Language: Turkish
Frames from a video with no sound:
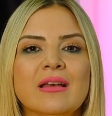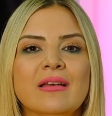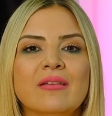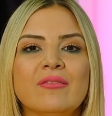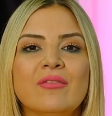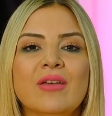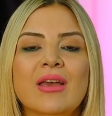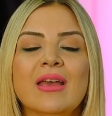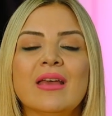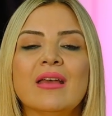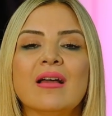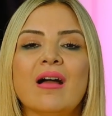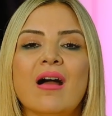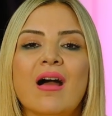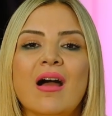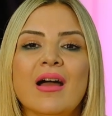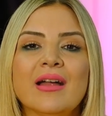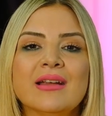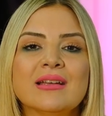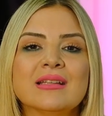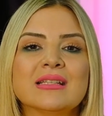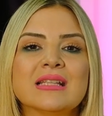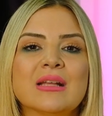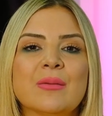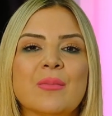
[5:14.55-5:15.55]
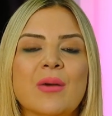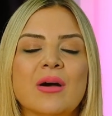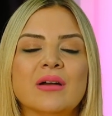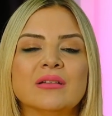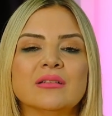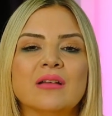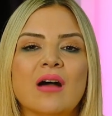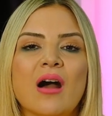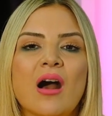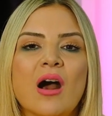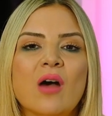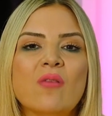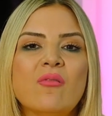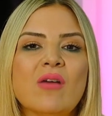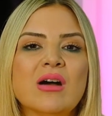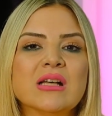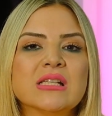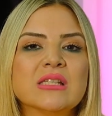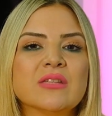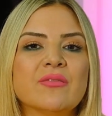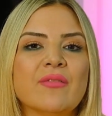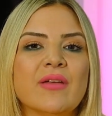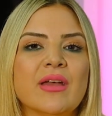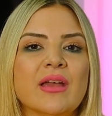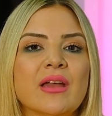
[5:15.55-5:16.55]
ve aynı zamanda
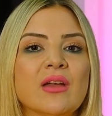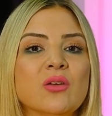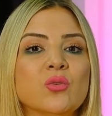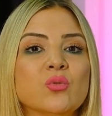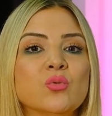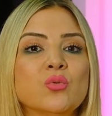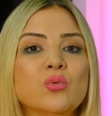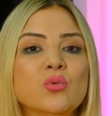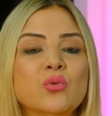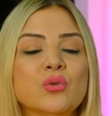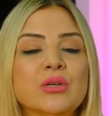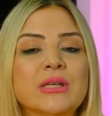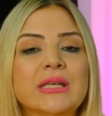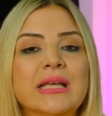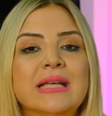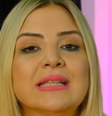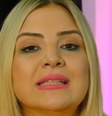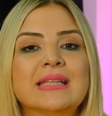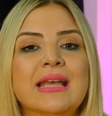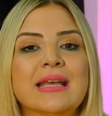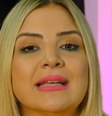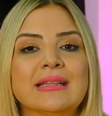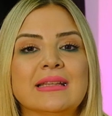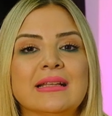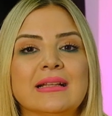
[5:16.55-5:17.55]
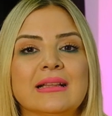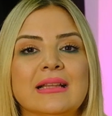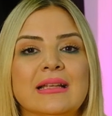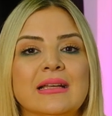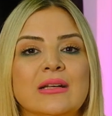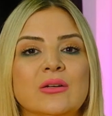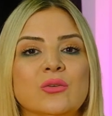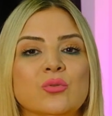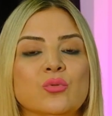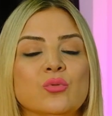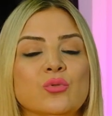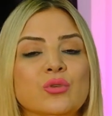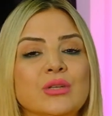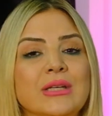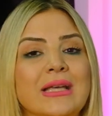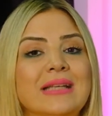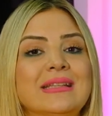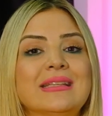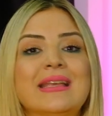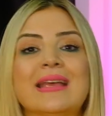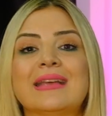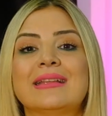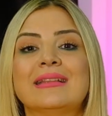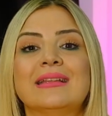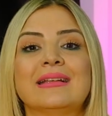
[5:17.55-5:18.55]
havas ve rukiye teknikleri, rukiye
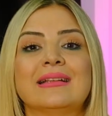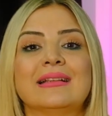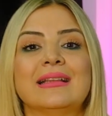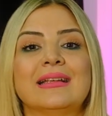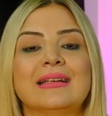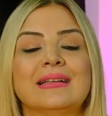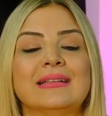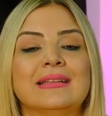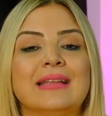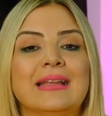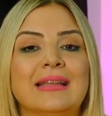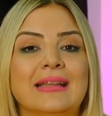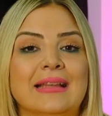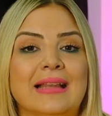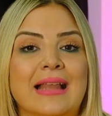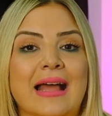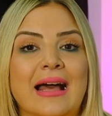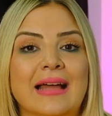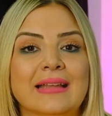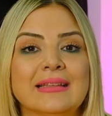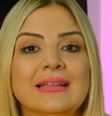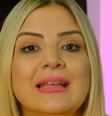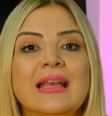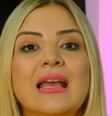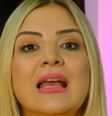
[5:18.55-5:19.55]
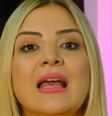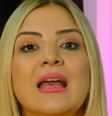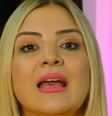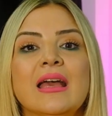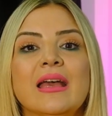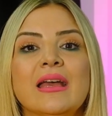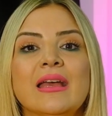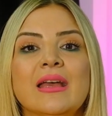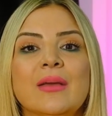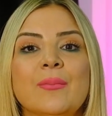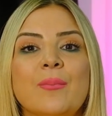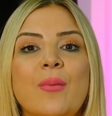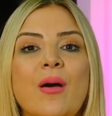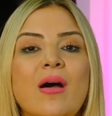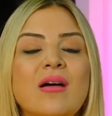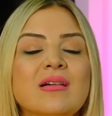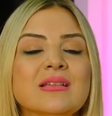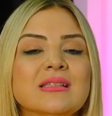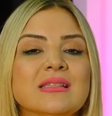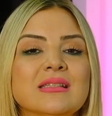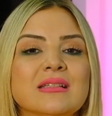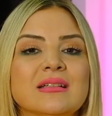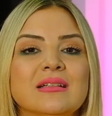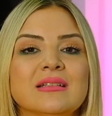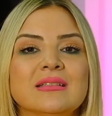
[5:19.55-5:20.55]
teknikleri denilen e,
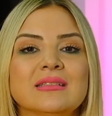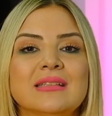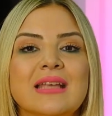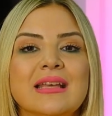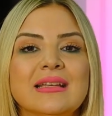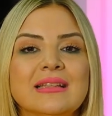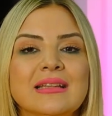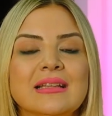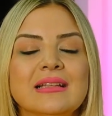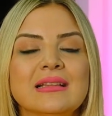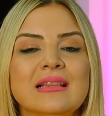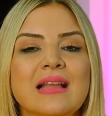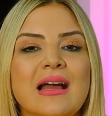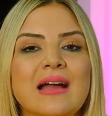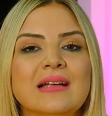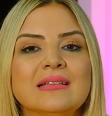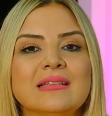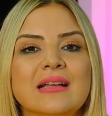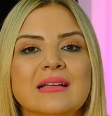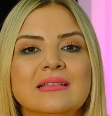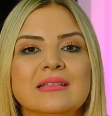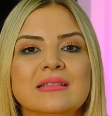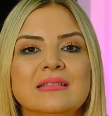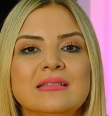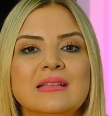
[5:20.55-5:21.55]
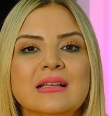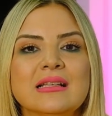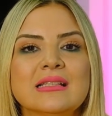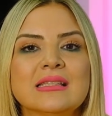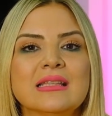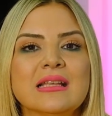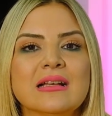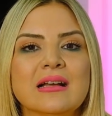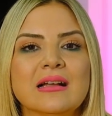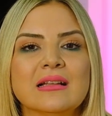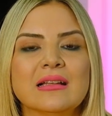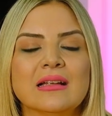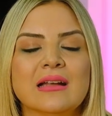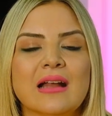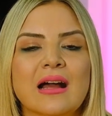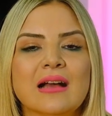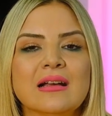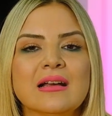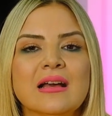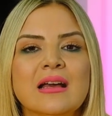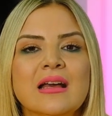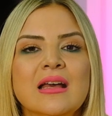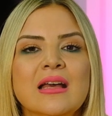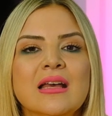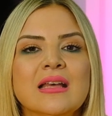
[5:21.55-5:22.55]
bazı tekniklerden de destek
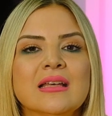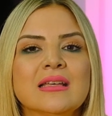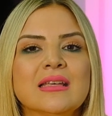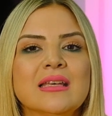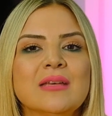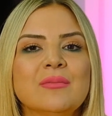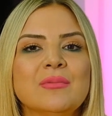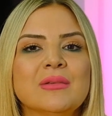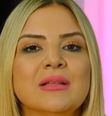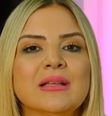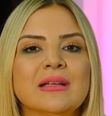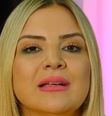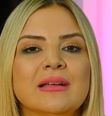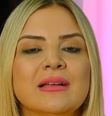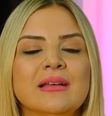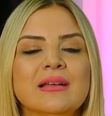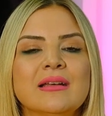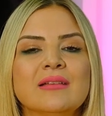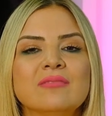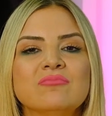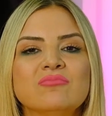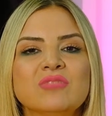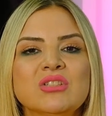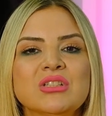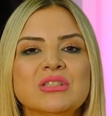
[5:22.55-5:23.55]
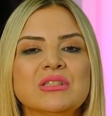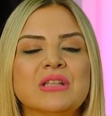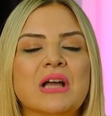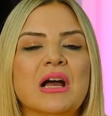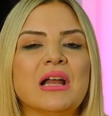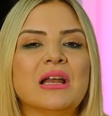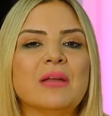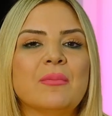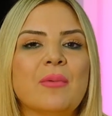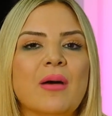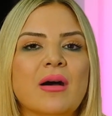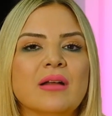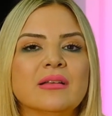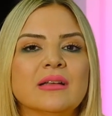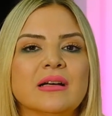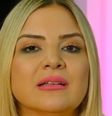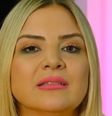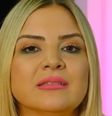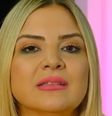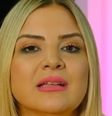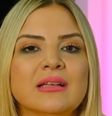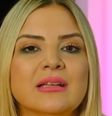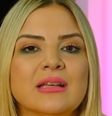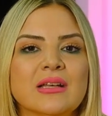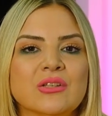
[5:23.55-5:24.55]
alarak kimileri cinlerle
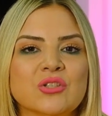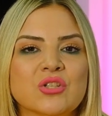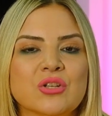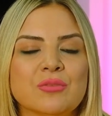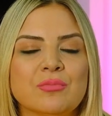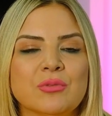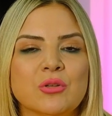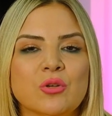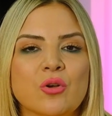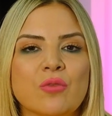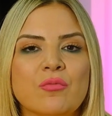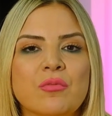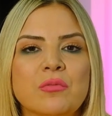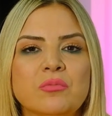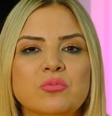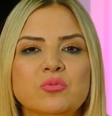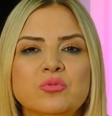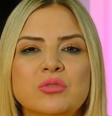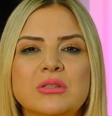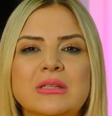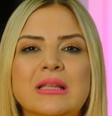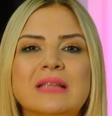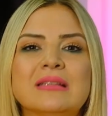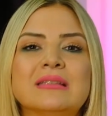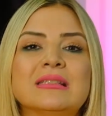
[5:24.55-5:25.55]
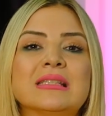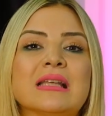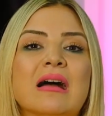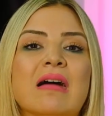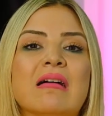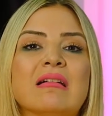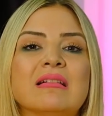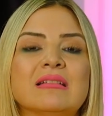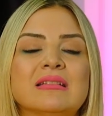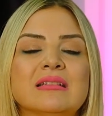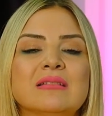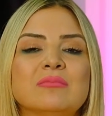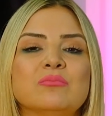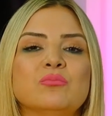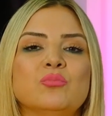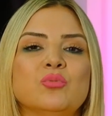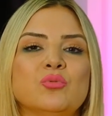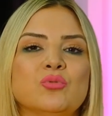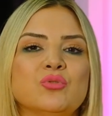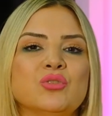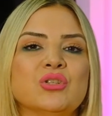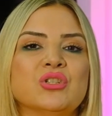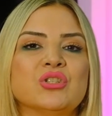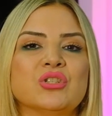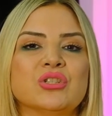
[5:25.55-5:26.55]
bağlantıya geçebiliyor ve bu saydığım
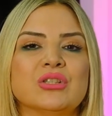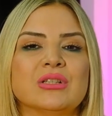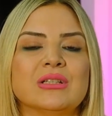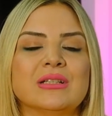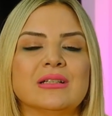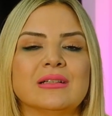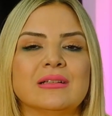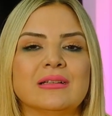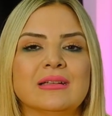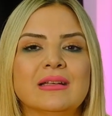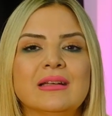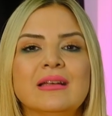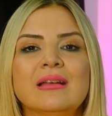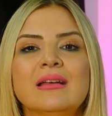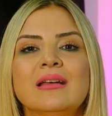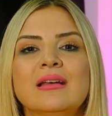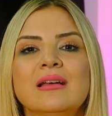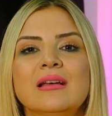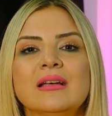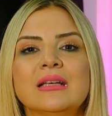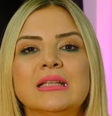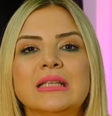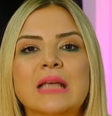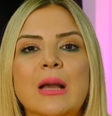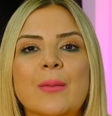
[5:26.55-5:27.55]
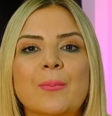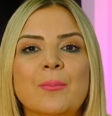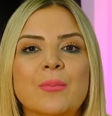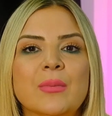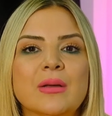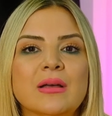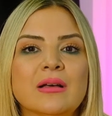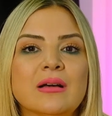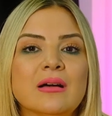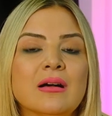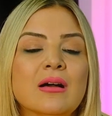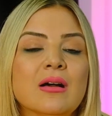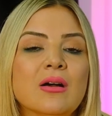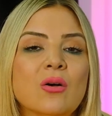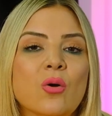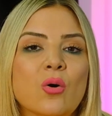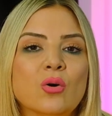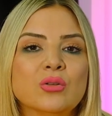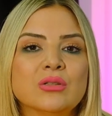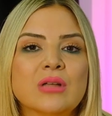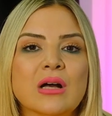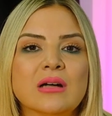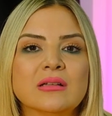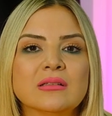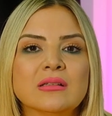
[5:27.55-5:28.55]
büyü çeşitlerini yapmaya
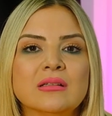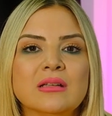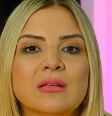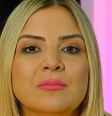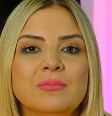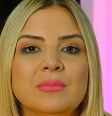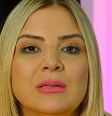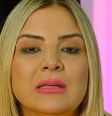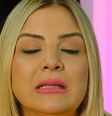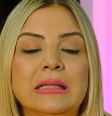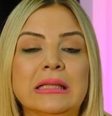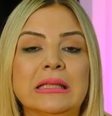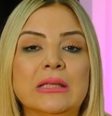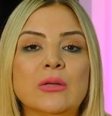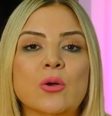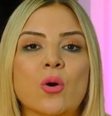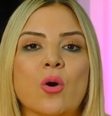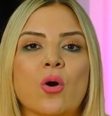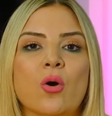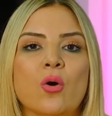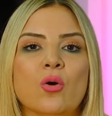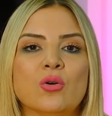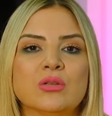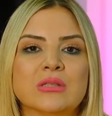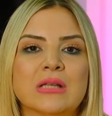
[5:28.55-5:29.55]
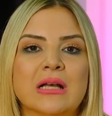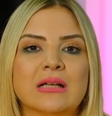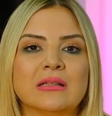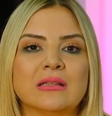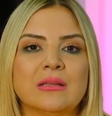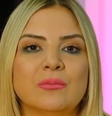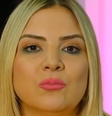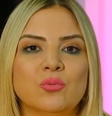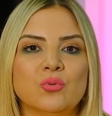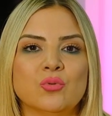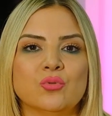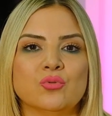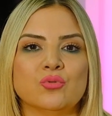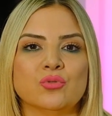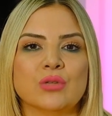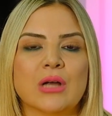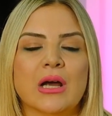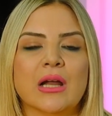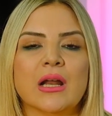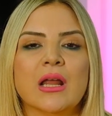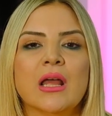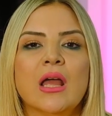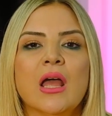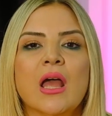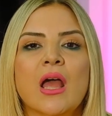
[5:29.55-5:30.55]
odaklanabiliyor özellikle büyücüler.